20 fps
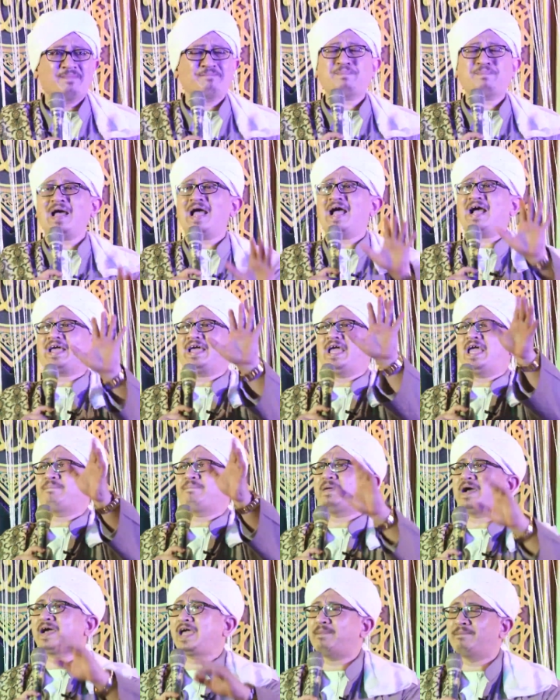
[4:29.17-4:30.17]
pakai
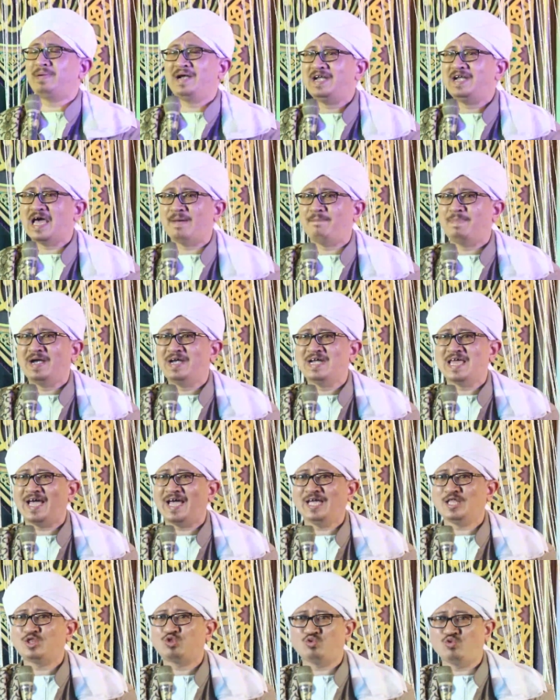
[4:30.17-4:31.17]
pakai
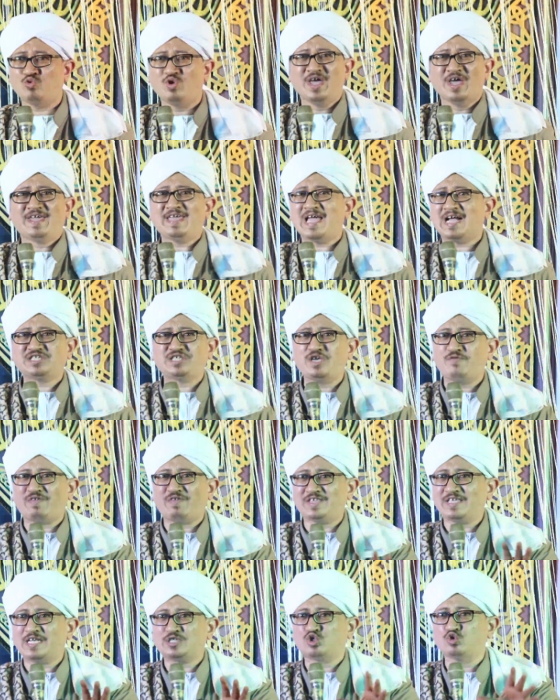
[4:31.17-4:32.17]
benda-benda itu yang
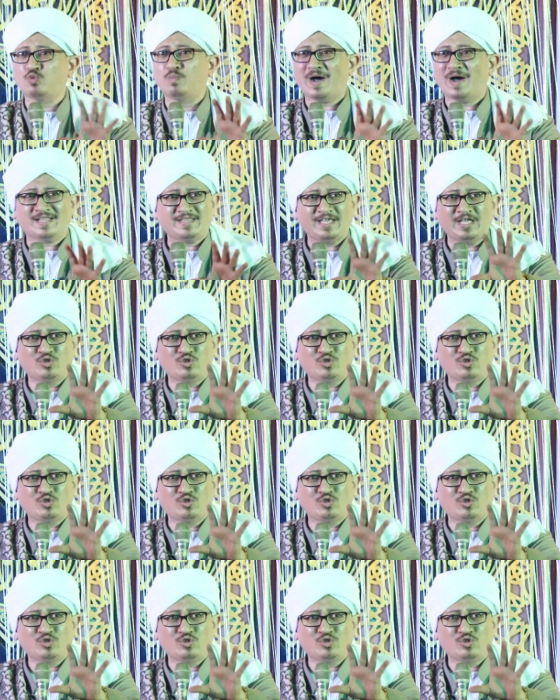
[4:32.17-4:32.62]
sifatnya subhat